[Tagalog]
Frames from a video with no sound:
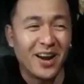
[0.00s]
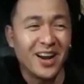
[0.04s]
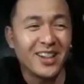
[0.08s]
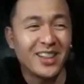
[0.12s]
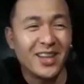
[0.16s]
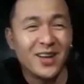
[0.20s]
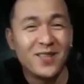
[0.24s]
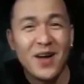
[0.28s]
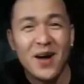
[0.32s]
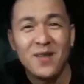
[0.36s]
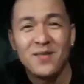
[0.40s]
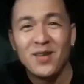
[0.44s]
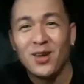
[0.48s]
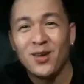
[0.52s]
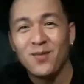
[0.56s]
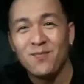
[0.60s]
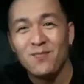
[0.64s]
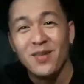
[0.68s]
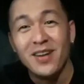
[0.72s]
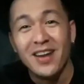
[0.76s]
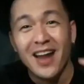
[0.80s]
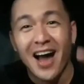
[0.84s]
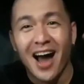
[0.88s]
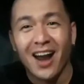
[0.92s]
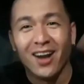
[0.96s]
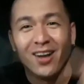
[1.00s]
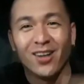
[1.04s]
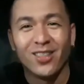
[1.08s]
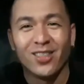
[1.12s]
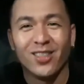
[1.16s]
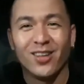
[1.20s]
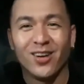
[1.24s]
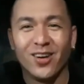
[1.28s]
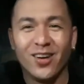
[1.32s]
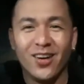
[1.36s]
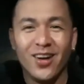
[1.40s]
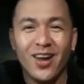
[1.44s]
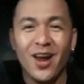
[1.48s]
Parang The Mommy yung binalot,
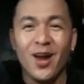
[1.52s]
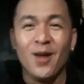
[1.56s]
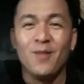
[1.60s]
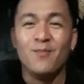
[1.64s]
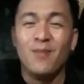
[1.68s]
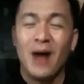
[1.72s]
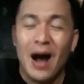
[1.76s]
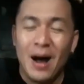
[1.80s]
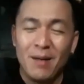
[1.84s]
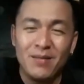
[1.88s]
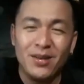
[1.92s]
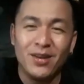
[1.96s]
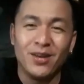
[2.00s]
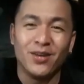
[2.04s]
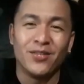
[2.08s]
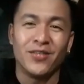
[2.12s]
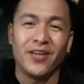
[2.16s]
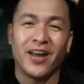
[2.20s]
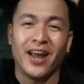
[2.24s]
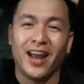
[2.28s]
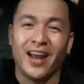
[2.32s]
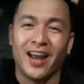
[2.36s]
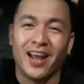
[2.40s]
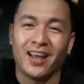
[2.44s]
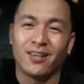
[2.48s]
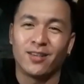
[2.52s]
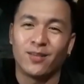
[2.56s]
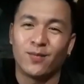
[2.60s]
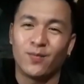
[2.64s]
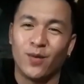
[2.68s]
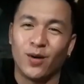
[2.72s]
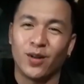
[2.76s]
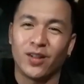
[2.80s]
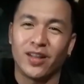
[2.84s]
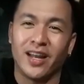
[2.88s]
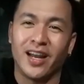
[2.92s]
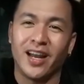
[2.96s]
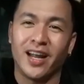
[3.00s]
no? Mommy of LS
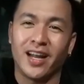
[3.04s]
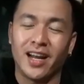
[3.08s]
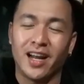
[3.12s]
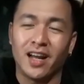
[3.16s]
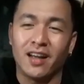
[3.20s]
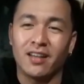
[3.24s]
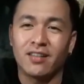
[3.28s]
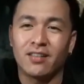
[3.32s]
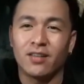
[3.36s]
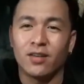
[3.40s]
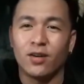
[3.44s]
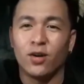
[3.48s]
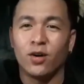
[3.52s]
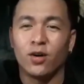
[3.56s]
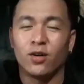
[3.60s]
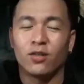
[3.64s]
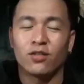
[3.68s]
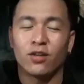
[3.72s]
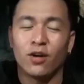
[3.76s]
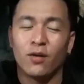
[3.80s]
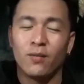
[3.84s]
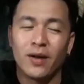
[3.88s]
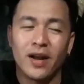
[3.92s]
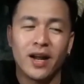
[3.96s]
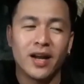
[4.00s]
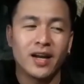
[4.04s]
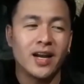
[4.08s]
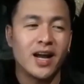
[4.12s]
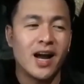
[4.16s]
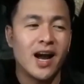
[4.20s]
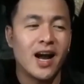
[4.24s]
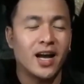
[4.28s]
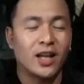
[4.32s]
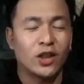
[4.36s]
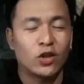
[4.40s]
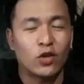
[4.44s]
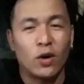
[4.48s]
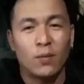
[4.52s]
po talaga. So, sobrang
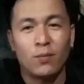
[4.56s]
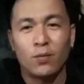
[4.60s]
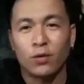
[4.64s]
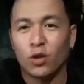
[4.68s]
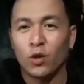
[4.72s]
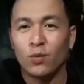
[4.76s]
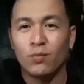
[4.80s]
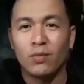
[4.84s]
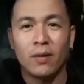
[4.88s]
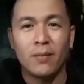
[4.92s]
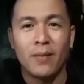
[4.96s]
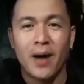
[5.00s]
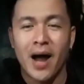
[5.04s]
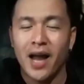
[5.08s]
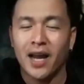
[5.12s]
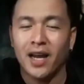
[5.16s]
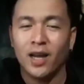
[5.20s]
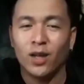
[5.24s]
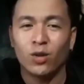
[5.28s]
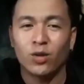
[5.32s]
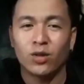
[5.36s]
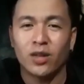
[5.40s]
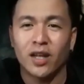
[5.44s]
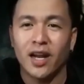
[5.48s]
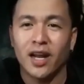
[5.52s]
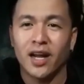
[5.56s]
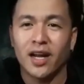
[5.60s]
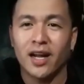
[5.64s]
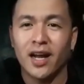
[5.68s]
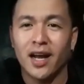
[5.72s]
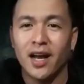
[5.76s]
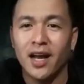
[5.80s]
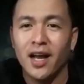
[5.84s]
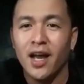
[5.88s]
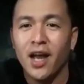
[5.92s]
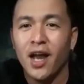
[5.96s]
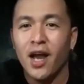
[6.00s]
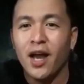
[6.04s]
nakakatuwa po itong babae ito
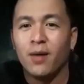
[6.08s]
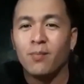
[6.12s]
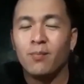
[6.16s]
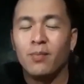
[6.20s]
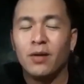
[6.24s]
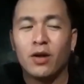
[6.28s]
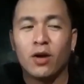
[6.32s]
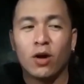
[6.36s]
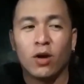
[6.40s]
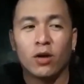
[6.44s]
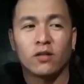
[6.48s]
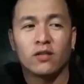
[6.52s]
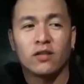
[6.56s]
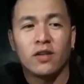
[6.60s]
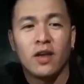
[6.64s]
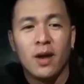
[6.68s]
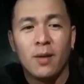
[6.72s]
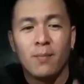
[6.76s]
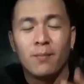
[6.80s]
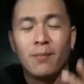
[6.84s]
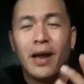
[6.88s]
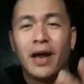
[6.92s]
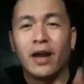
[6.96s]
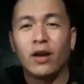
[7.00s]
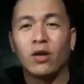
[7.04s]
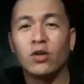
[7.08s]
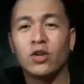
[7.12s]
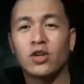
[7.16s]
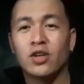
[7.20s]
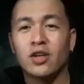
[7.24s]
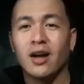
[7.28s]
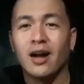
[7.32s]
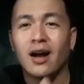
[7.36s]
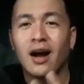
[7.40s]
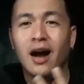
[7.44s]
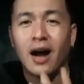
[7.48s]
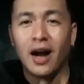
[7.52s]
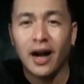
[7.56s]
talaga because meron
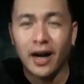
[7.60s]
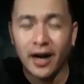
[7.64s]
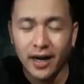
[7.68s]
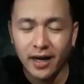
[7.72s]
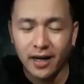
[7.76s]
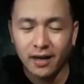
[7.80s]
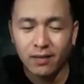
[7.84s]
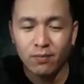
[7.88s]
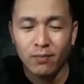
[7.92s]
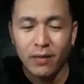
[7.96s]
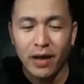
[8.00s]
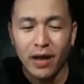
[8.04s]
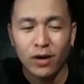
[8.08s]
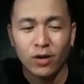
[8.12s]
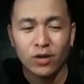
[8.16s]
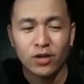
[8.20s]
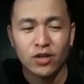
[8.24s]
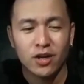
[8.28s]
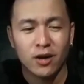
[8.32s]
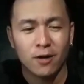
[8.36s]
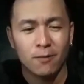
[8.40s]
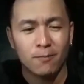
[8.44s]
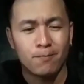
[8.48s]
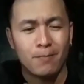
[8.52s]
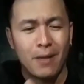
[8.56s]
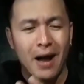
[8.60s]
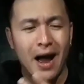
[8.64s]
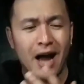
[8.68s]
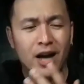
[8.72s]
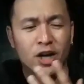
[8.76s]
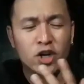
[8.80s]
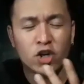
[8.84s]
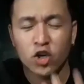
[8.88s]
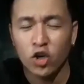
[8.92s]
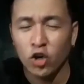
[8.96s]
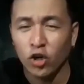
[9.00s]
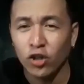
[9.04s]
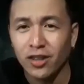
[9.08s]
siyang heart, meron siyang
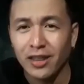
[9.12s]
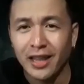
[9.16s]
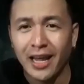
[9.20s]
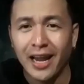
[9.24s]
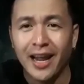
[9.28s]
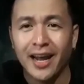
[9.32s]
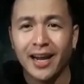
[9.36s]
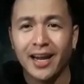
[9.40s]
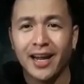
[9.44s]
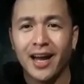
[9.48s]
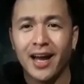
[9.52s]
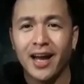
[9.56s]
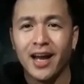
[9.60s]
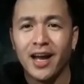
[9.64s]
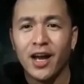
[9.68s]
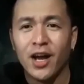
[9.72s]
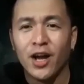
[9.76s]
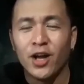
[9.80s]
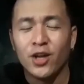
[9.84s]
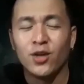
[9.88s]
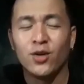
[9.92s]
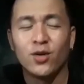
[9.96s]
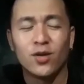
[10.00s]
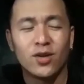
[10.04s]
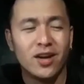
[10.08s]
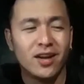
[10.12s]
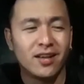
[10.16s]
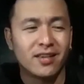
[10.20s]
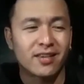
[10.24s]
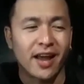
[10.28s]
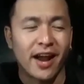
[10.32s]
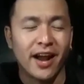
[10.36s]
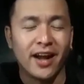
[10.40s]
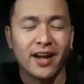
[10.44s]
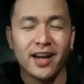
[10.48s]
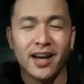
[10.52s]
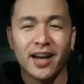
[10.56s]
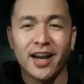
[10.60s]
passion talaga. Yung
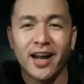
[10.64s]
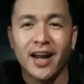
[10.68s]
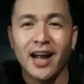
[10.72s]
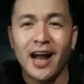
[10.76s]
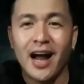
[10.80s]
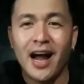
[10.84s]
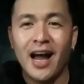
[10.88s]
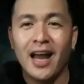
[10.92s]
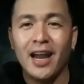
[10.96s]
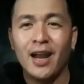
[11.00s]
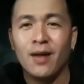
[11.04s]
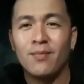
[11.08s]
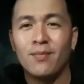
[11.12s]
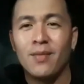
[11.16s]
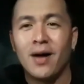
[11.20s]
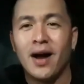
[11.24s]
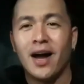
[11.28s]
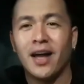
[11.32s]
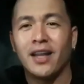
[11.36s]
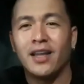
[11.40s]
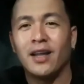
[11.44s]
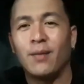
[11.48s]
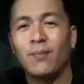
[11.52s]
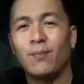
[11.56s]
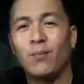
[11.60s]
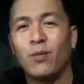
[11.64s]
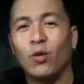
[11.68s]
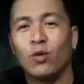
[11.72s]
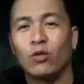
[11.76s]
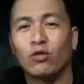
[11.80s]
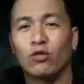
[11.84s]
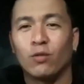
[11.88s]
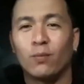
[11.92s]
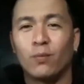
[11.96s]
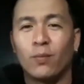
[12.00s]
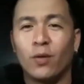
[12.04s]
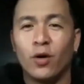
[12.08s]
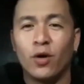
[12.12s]
desire niya nag-aalab ang kanyang
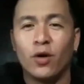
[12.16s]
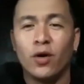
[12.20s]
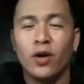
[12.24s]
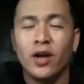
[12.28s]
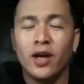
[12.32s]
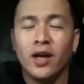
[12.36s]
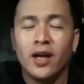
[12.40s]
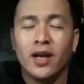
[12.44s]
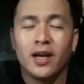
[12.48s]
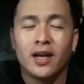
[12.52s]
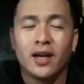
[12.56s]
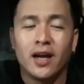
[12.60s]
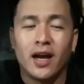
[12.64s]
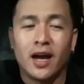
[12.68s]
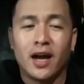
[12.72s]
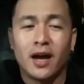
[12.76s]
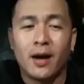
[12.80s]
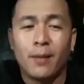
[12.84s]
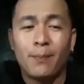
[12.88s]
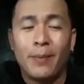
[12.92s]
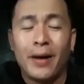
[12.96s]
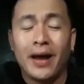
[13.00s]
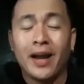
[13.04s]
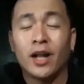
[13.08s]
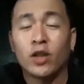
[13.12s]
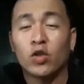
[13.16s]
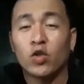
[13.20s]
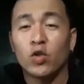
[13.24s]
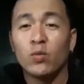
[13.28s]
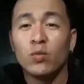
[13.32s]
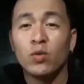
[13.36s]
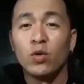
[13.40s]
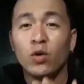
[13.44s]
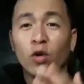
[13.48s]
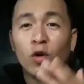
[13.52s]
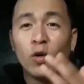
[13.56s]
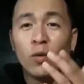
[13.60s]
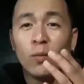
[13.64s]
puso po uh, para
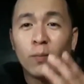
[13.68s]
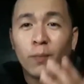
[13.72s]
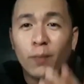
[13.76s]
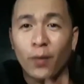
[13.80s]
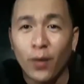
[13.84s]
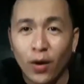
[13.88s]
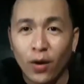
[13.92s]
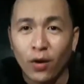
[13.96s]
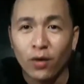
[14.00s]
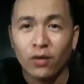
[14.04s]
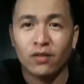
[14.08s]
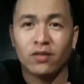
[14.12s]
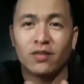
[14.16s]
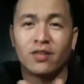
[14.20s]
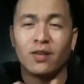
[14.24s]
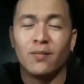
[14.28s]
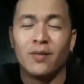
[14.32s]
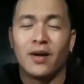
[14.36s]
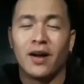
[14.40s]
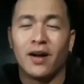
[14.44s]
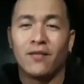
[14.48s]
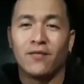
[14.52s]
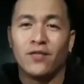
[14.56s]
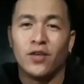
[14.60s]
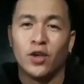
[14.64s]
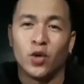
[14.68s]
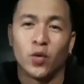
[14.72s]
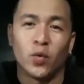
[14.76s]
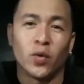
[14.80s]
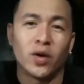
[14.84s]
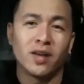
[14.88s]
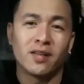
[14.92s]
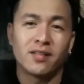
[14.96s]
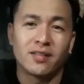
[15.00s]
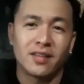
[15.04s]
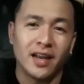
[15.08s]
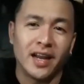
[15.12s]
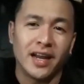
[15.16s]
tumulong po sa mga
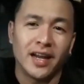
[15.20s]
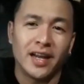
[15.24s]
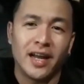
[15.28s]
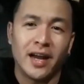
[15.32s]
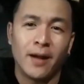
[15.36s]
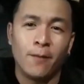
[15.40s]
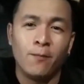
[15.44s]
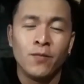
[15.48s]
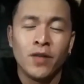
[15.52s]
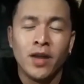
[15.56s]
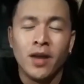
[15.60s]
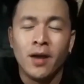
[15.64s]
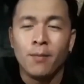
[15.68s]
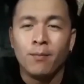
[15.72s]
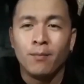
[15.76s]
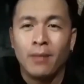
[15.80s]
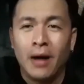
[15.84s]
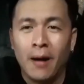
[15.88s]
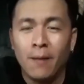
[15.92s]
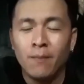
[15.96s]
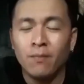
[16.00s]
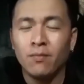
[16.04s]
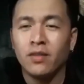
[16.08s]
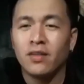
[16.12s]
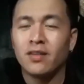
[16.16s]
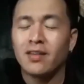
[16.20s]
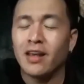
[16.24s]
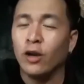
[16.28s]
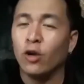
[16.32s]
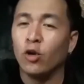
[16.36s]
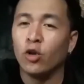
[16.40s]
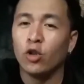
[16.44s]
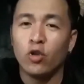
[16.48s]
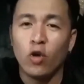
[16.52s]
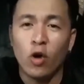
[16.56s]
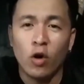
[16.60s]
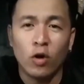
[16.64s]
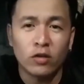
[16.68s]
viewers talaga. Ma'am,
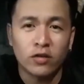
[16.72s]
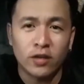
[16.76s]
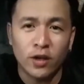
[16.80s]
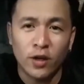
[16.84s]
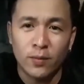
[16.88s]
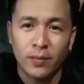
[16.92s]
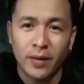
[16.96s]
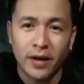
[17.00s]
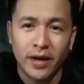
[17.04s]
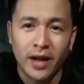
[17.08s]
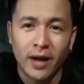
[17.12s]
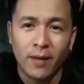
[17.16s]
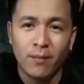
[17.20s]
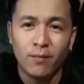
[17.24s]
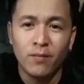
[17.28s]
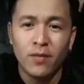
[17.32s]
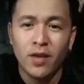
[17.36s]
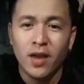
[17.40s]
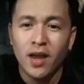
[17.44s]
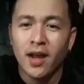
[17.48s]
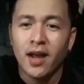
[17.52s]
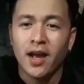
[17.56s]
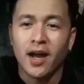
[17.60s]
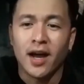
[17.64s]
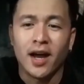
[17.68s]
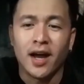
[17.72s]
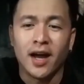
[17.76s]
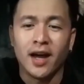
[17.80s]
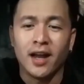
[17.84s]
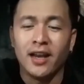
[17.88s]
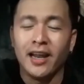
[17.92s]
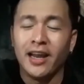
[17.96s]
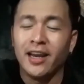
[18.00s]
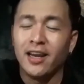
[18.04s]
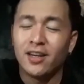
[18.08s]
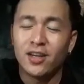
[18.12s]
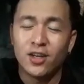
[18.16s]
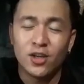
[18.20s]
saludo ako sa iyo, madam. Uh,
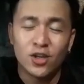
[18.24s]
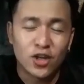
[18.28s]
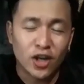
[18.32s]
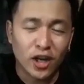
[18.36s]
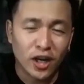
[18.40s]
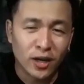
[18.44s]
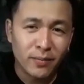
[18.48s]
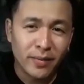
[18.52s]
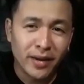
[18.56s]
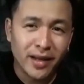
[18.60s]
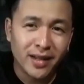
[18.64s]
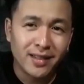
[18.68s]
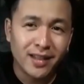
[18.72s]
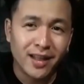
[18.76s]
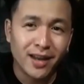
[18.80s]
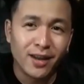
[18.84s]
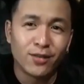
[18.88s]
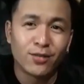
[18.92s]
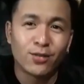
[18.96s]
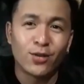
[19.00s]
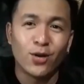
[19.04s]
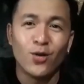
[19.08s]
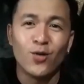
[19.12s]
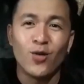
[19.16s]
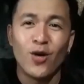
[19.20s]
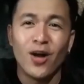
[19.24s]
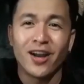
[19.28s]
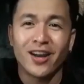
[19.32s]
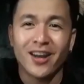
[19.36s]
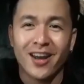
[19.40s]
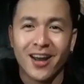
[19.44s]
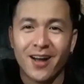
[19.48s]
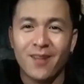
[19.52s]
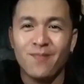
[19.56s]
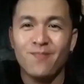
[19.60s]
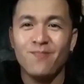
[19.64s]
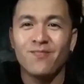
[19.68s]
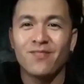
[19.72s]
ladies and gentlemen, that is so
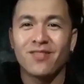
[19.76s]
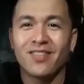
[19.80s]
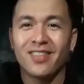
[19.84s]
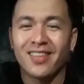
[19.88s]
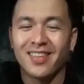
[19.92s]
welcome.